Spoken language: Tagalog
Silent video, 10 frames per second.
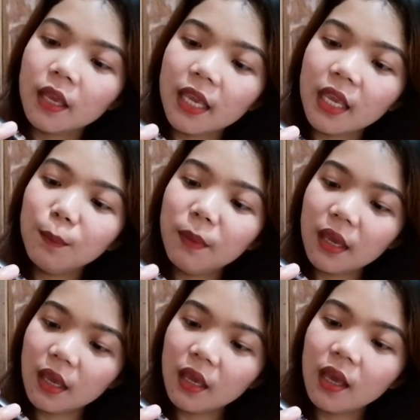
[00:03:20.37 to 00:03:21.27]
EB
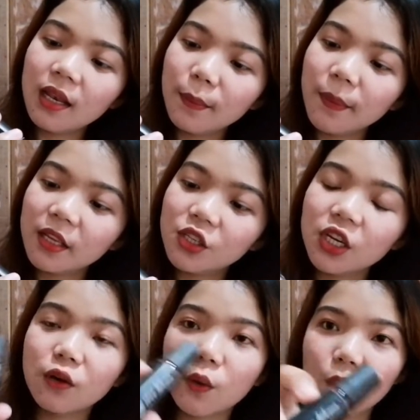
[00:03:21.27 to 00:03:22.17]
Lip and
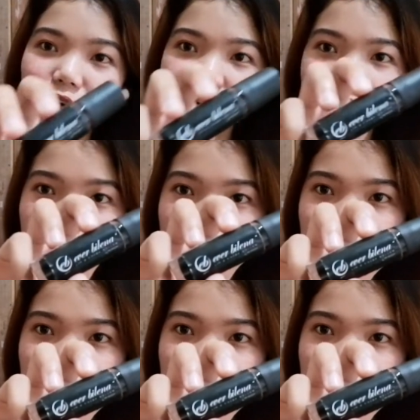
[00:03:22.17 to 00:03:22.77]
Cheek Roller.